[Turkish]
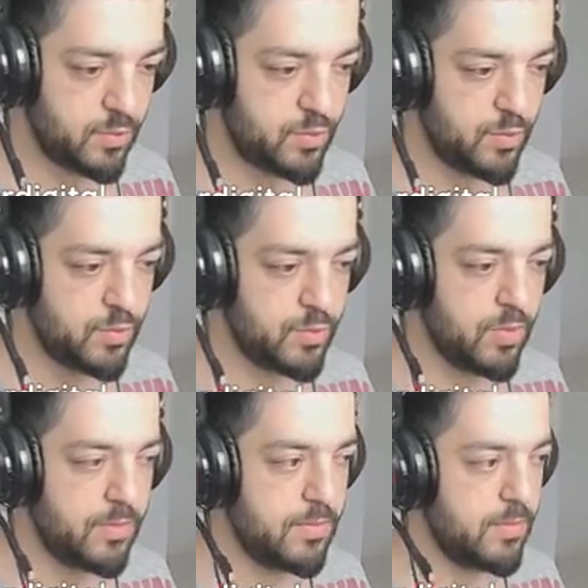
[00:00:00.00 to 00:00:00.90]
Nasıl gördü
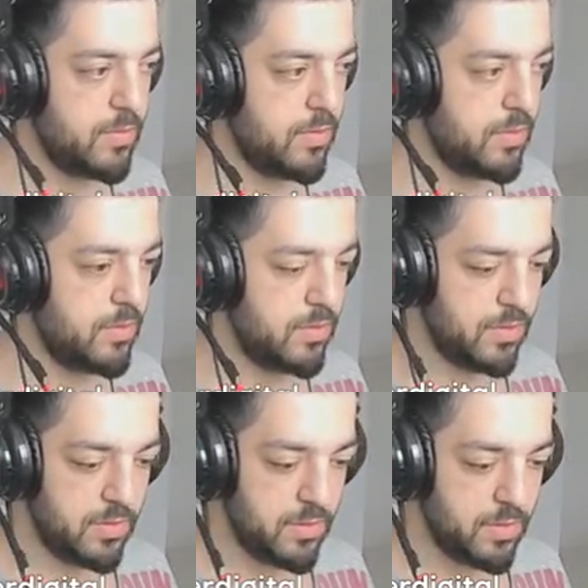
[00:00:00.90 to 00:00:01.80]
ya beni öyle?
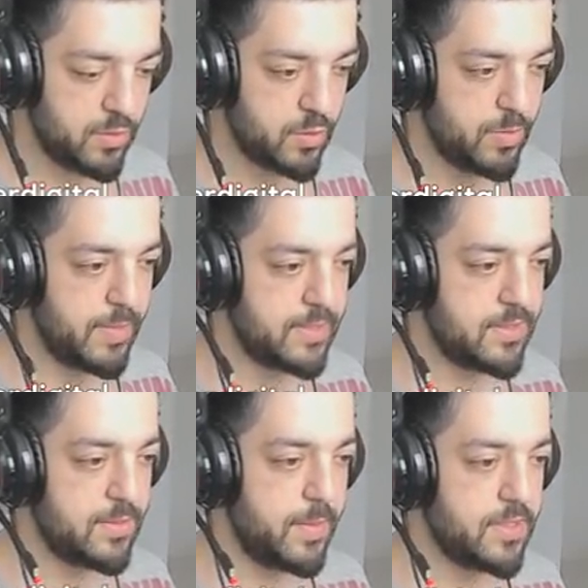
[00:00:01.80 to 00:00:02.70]
Şunu
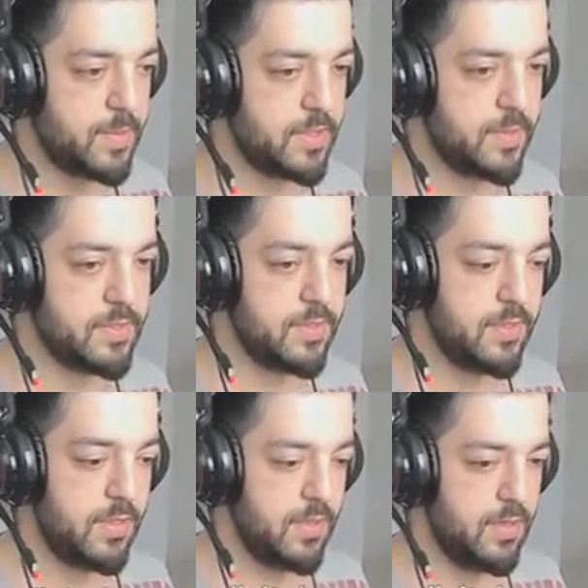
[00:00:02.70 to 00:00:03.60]
bas bas bas bas.
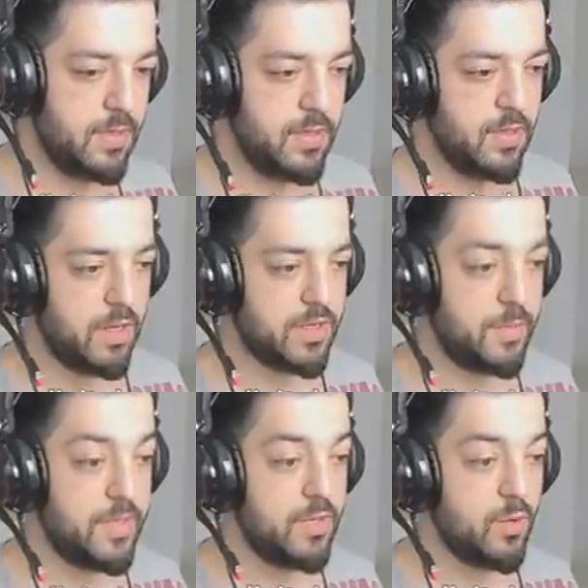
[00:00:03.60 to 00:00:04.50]

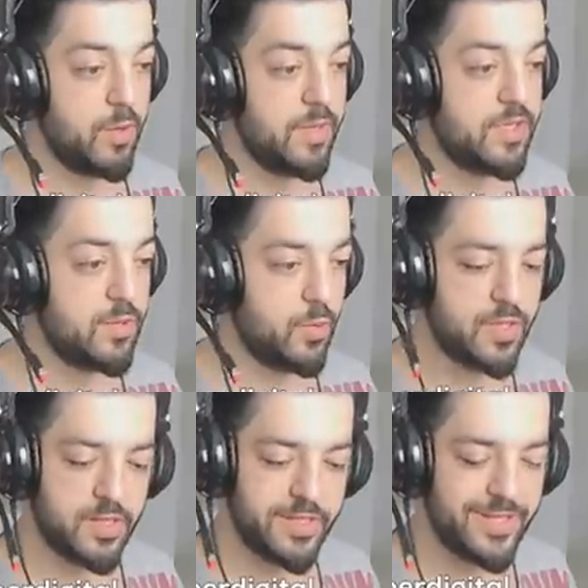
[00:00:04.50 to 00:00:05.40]
Adam beni görmek için
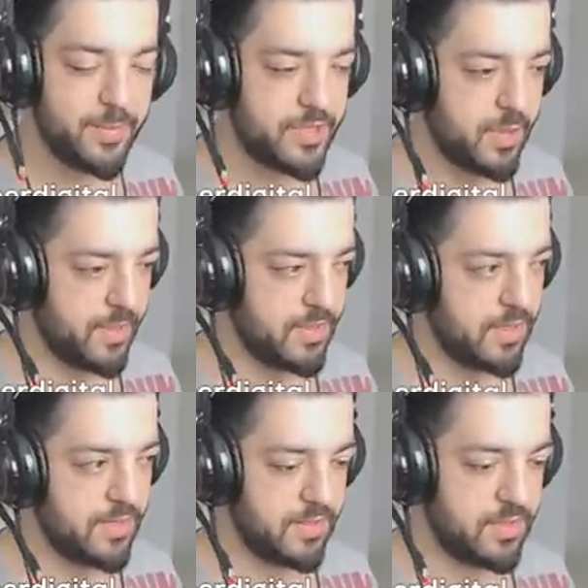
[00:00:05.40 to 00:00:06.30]
oradan açılmış demek
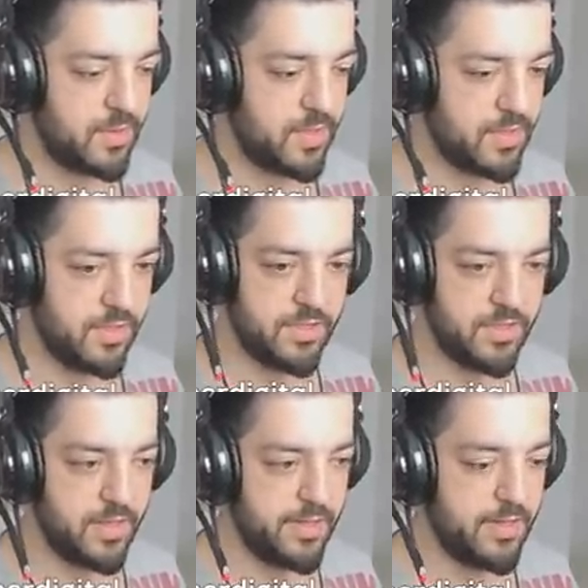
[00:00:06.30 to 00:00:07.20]
ya takım
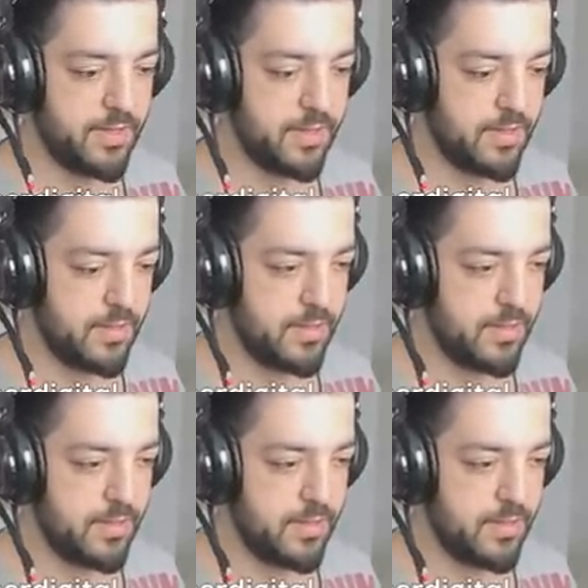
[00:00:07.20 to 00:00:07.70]
arkadaşıydı herhalde.